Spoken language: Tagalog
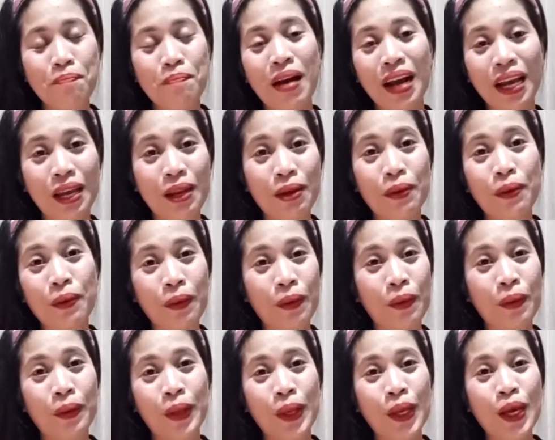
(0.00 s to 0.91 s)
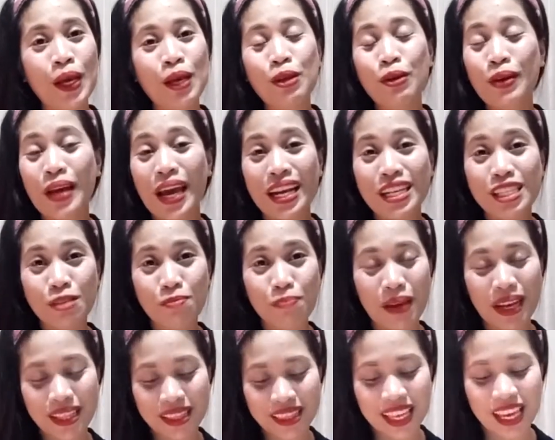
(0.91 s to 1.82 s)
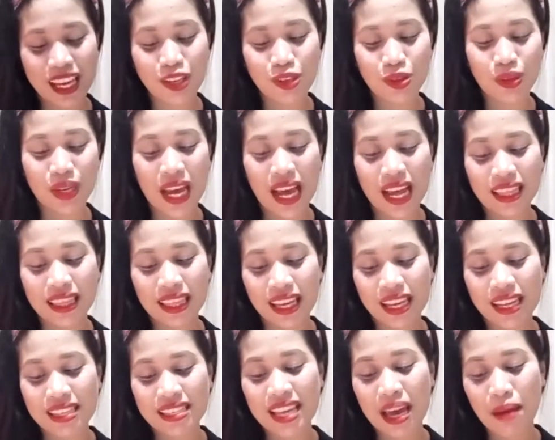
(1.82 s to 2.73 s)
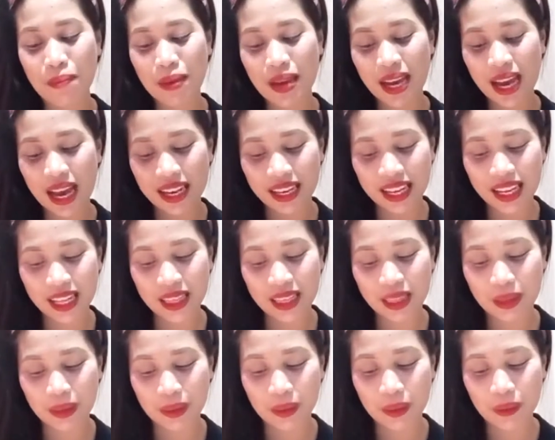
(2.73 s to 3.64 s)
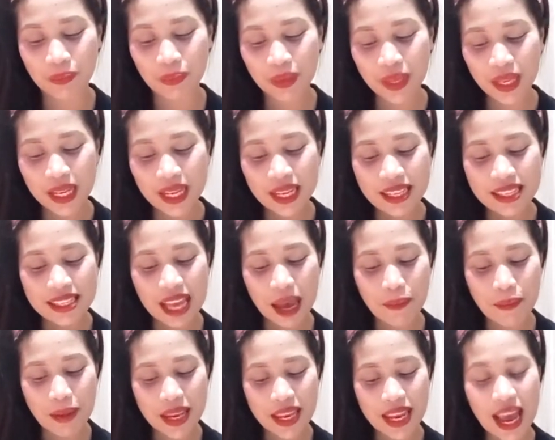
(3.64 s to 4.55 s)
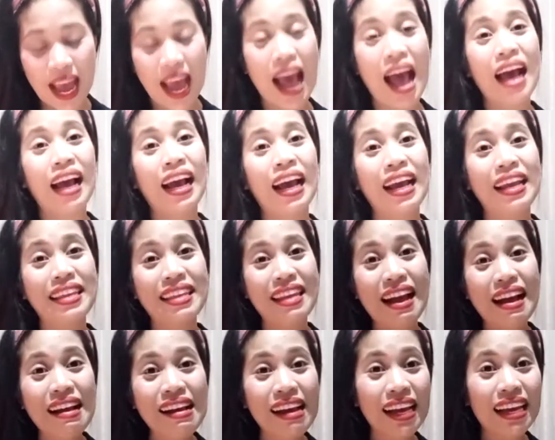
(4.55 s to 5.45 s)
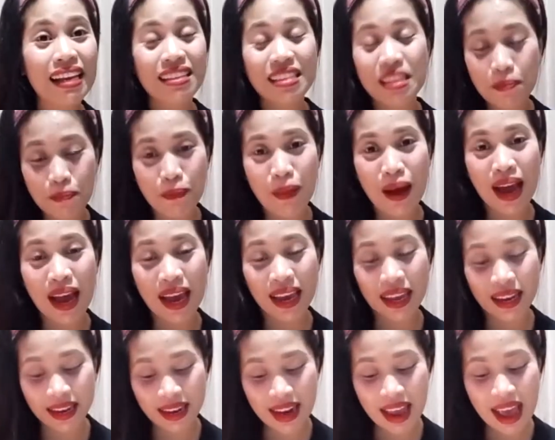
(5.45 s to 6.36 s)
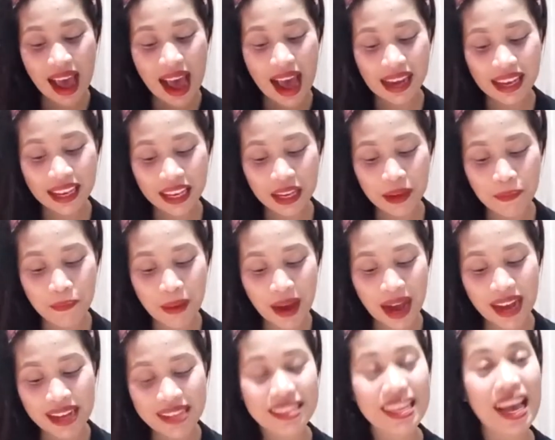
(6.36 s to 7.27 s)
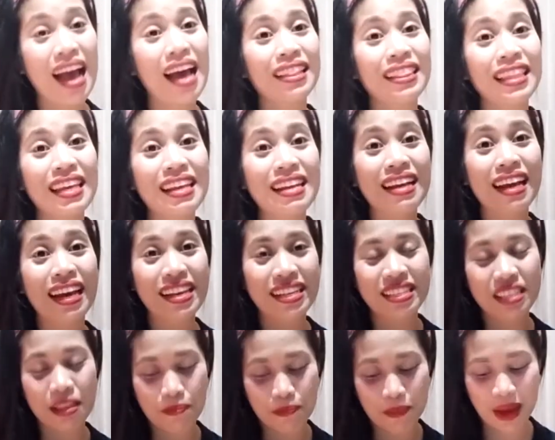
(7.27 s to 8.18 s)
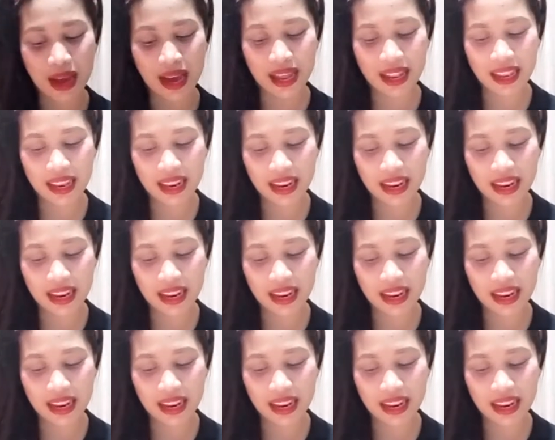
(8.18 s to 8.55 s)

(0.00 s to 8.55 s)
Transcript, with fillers: Panginoon yung expectation natin. Sabi nga dito, sabi niya, ang kanyang kaisipan ay iba sa ating kaisipan.